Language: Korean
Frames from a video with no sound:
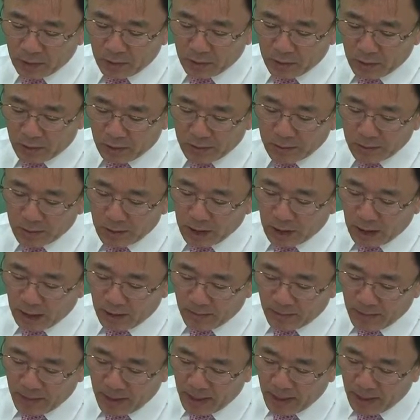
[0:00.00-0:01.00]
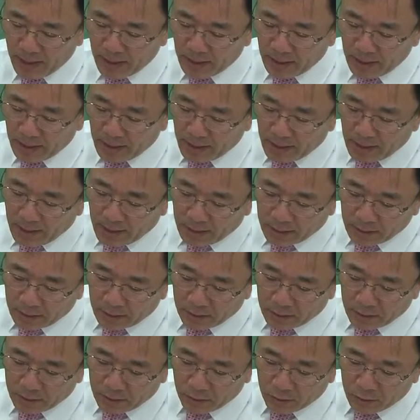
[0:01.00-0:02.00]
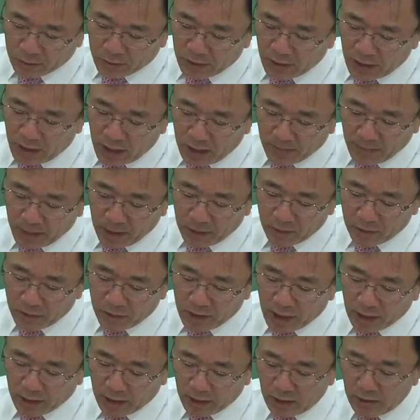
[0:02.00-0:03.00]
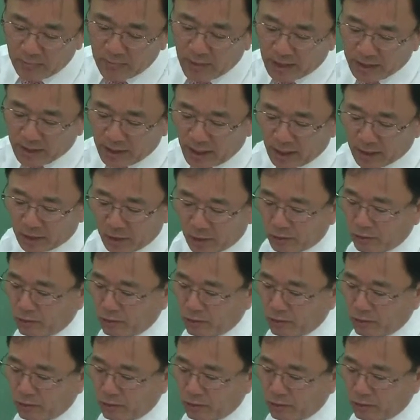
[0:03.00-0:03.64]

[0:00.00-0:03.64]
음 그 다음에 유칠냉매의 유량을 얼마냐? 전